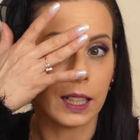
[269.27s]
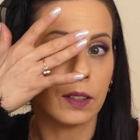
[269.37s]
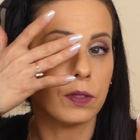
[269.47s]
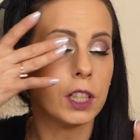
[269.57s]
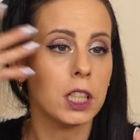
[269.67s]

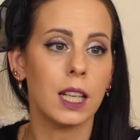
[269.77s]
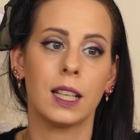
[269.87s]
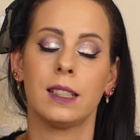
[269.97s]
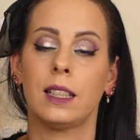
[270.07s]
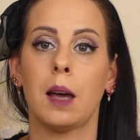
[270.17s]
Dann wischt ihr
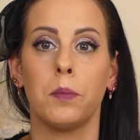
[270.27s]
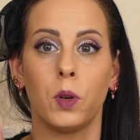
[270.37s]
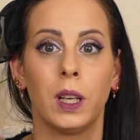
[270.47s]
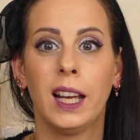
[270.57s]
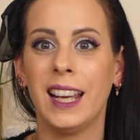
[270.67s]
das ab
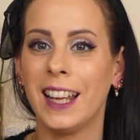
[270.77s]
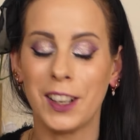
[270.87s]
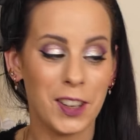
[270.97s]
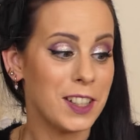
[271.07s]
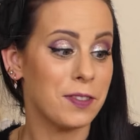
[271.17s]
und
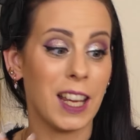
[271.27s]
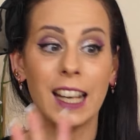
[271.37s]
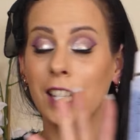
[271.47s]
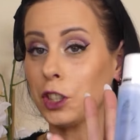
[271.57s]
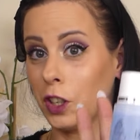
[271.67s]
Leute, wer
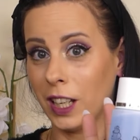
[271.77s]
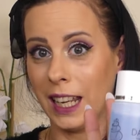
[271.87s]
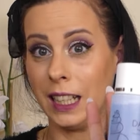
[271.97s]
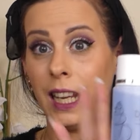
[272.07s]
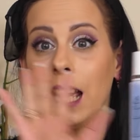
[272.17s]
das schon
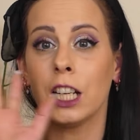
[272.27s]
kennt,